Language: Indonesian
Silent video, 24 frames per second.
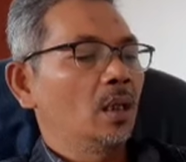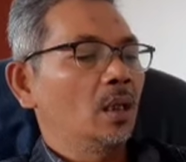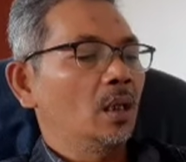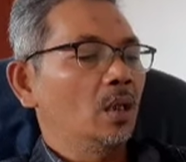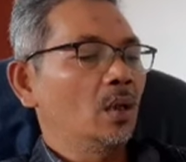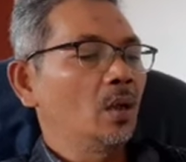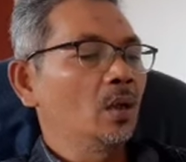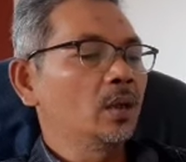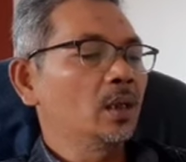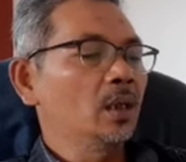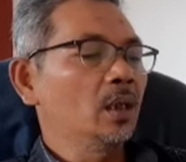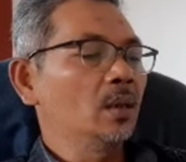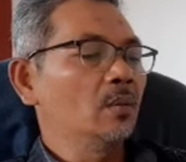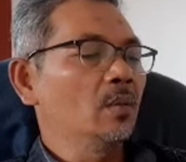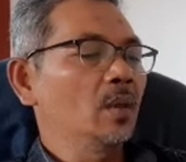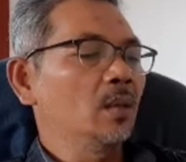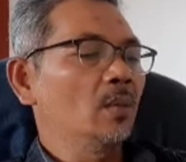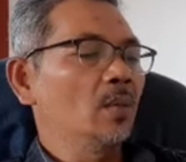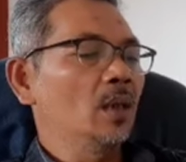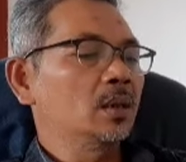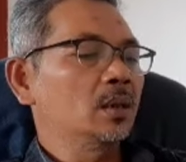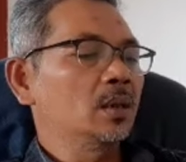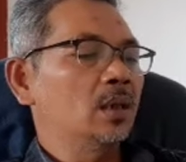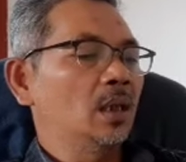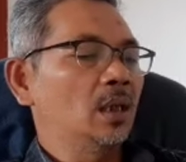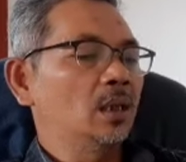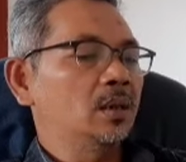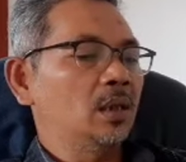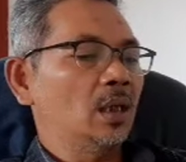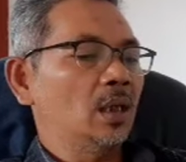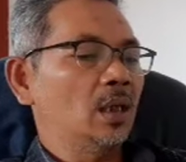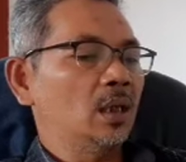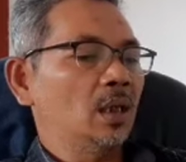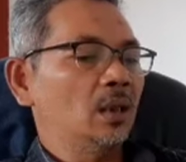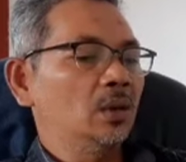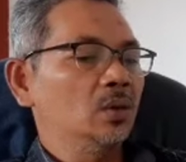Rocky memang jadi
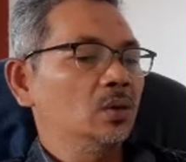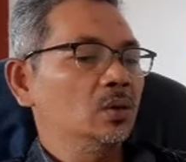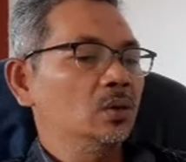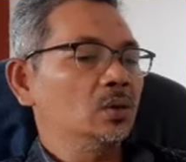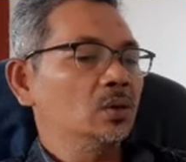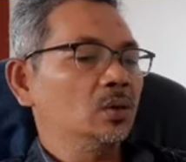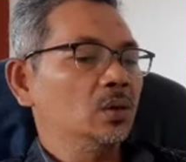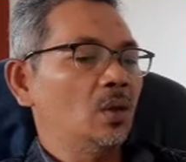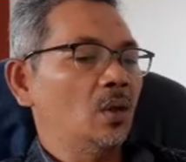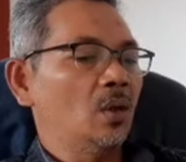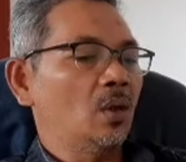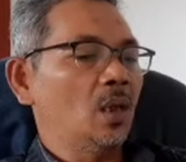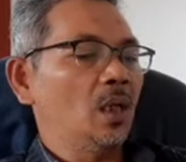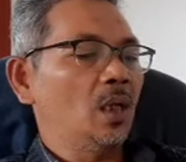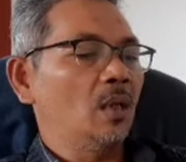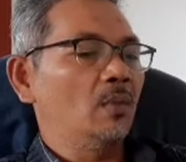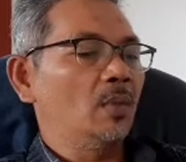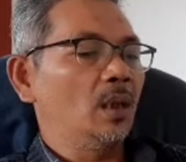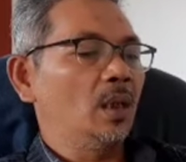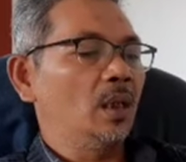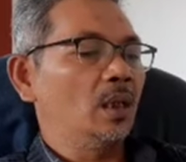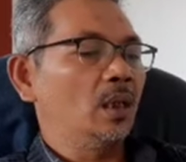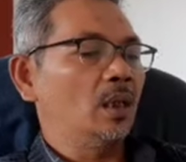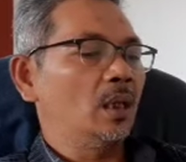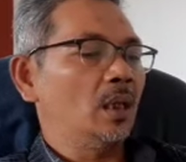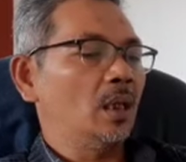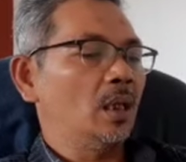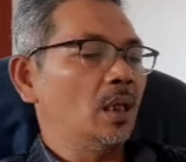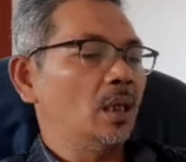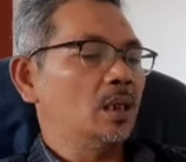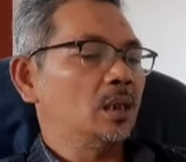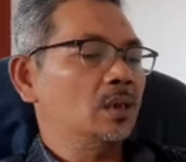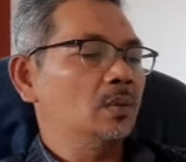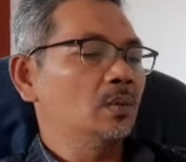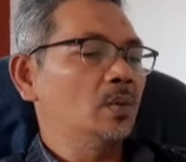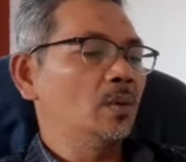salah satu orang paling
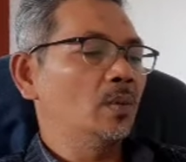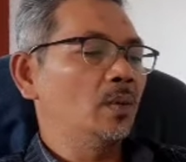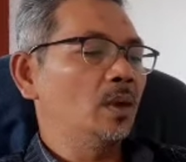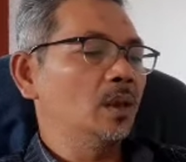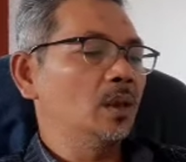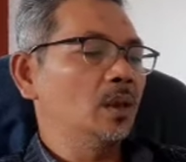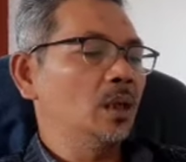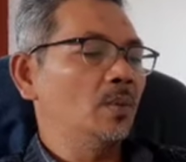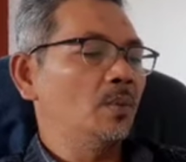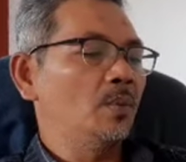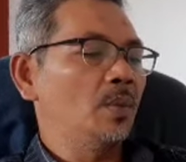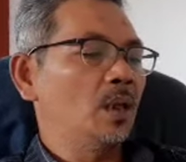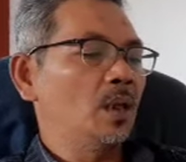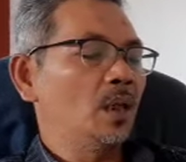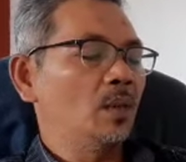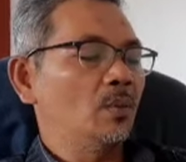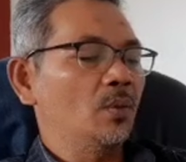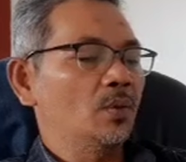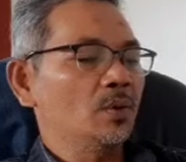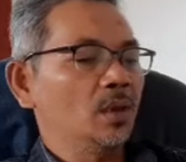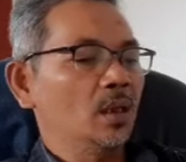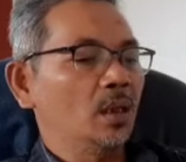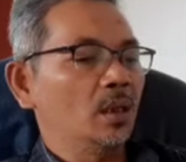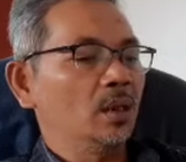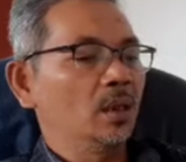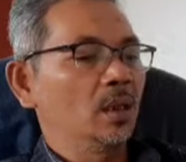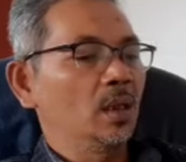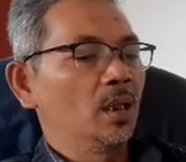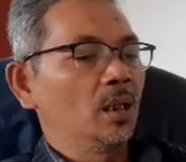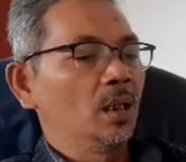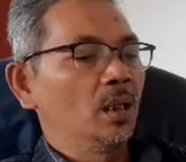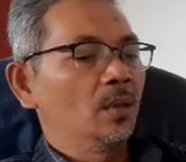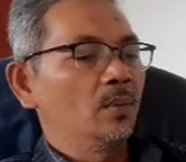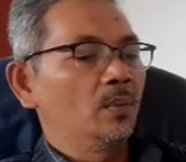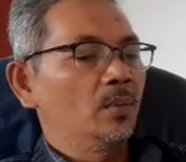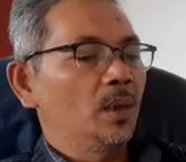keras meminta penghapusan
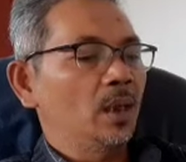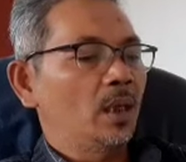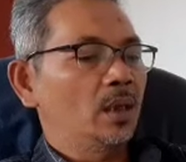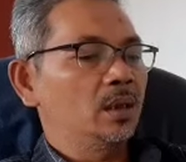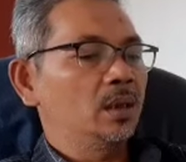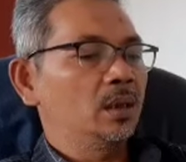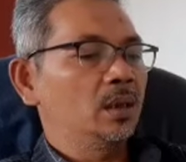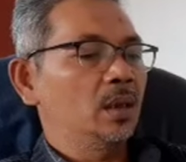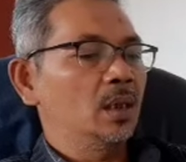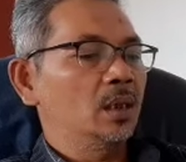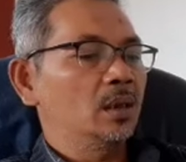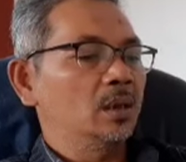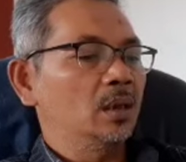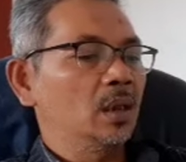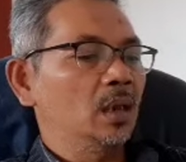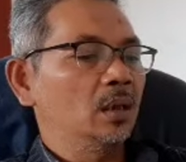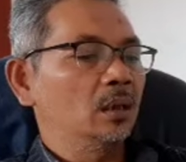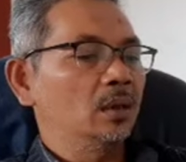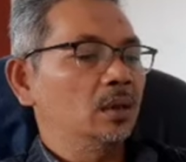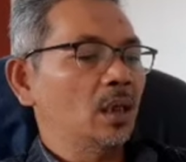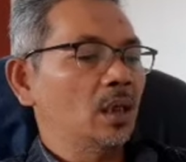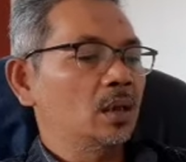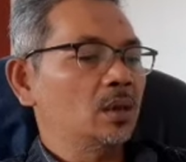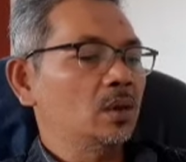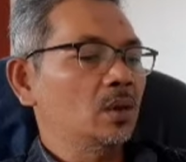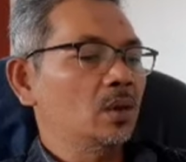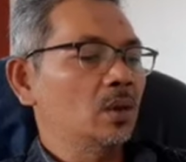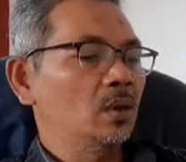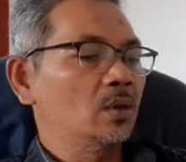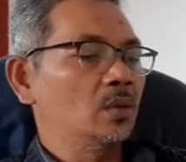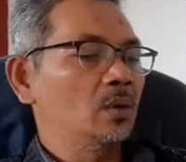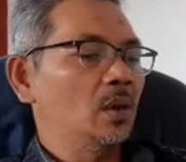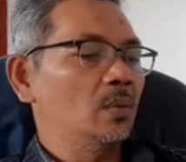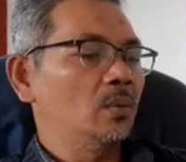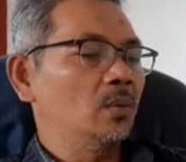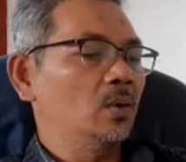presidensial
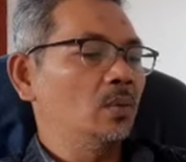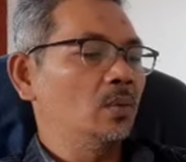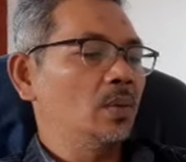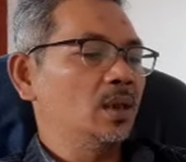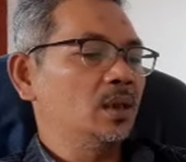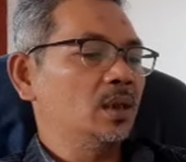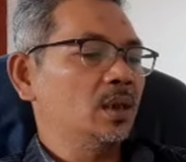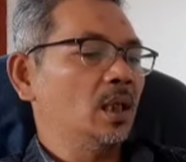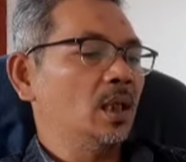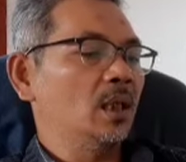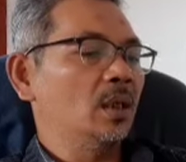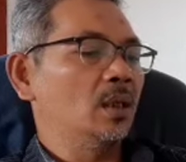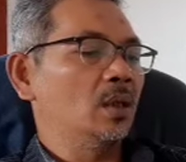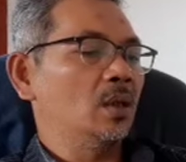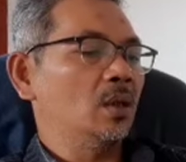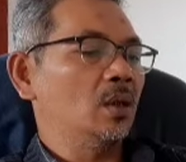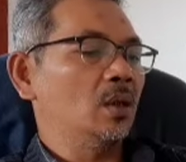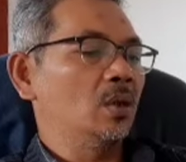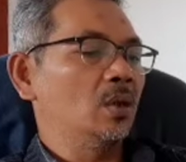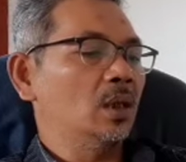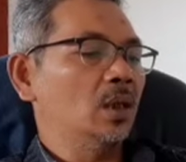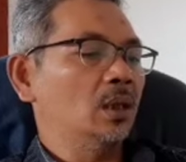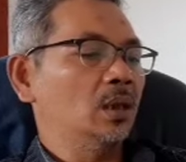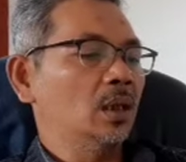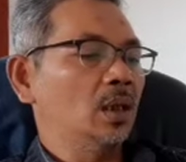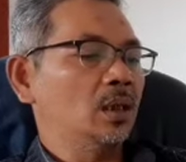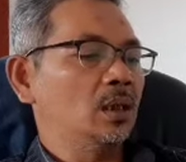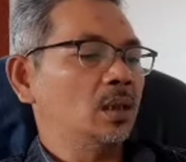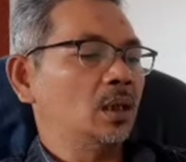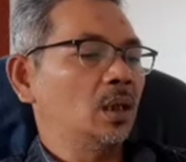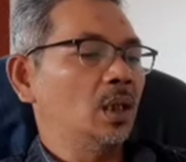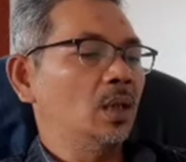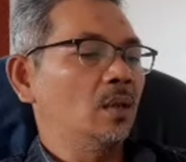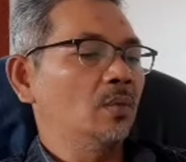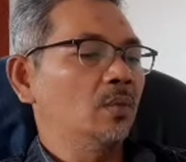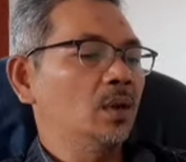threshold 20%. Rocky tak
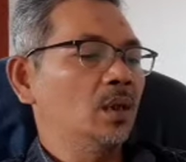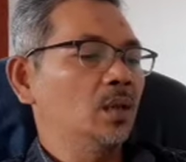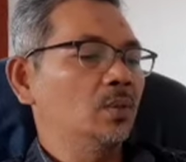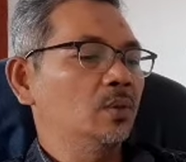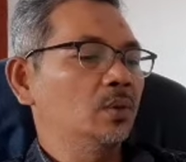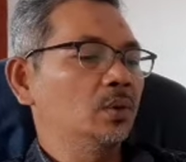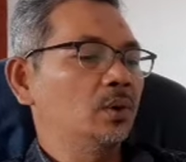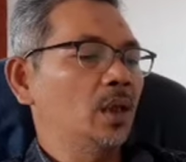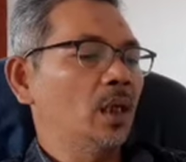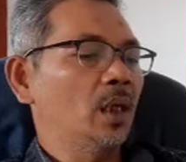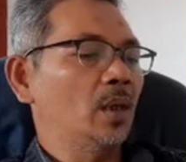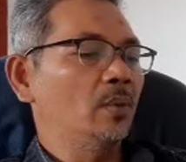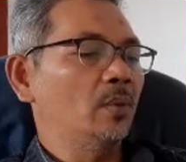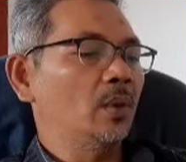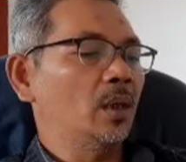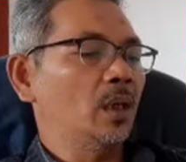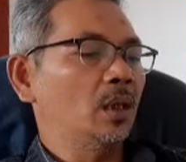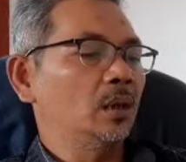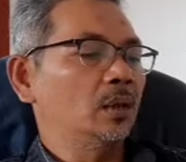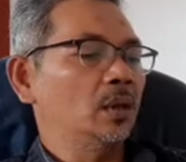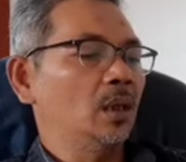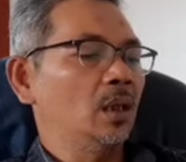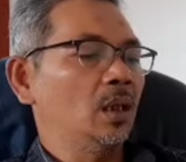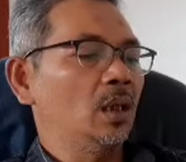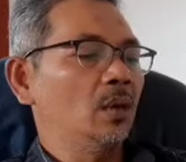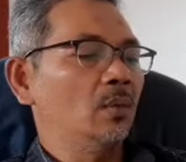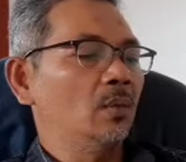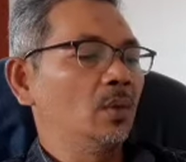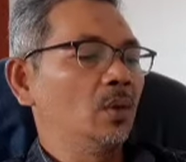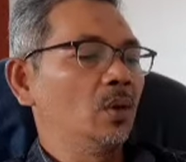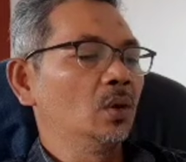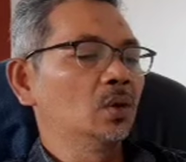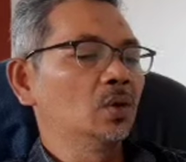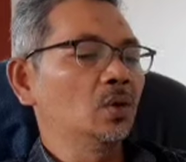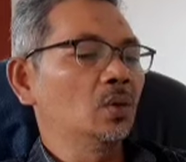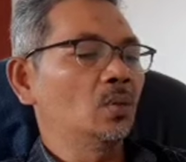segan menyebut MK telah
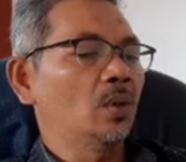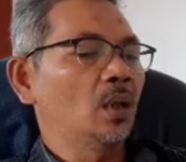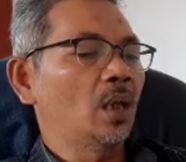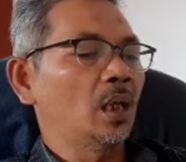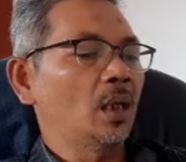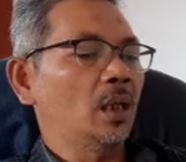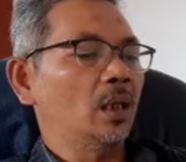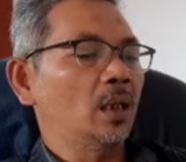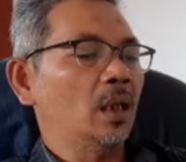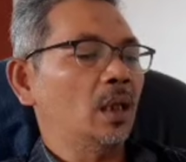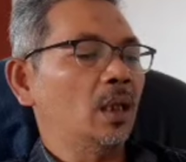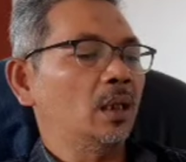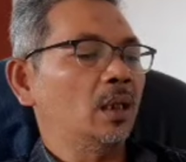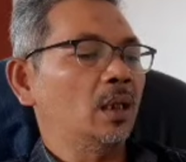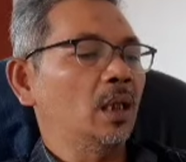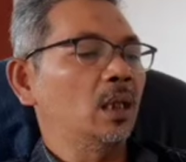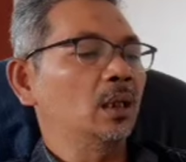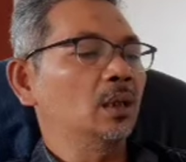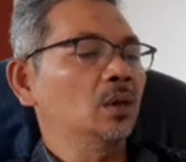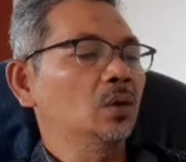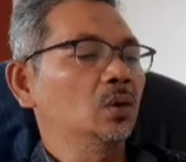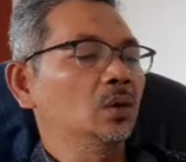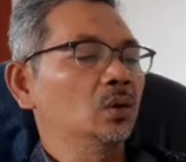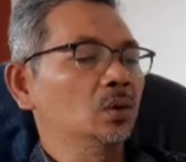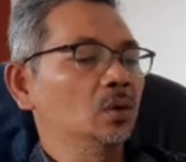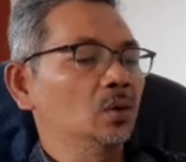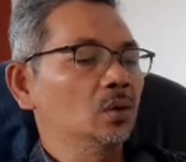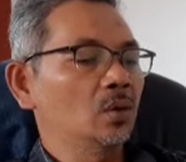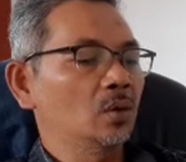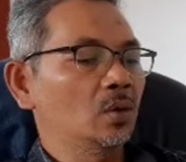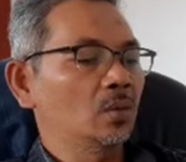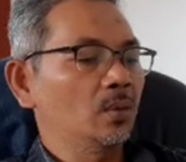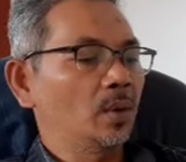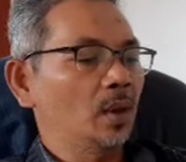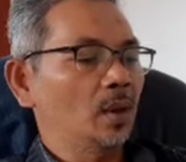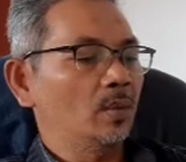menutup hak rakyat
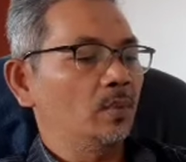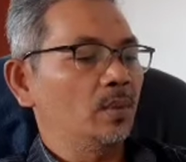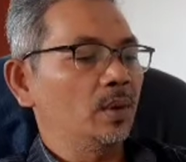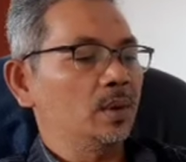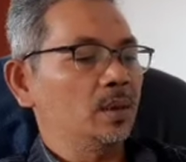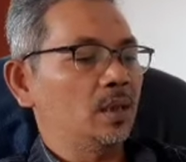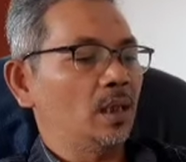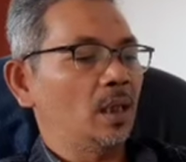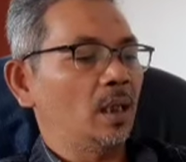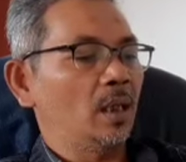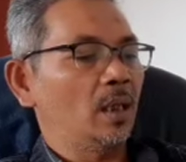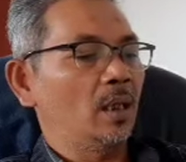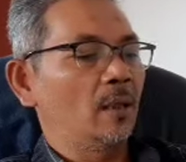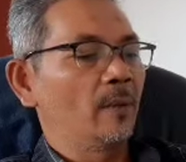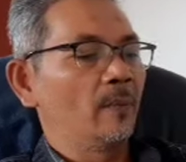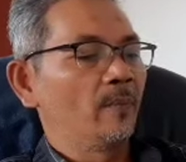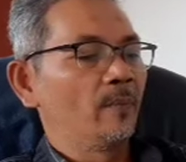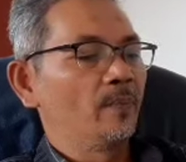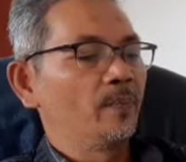untuk berbicara.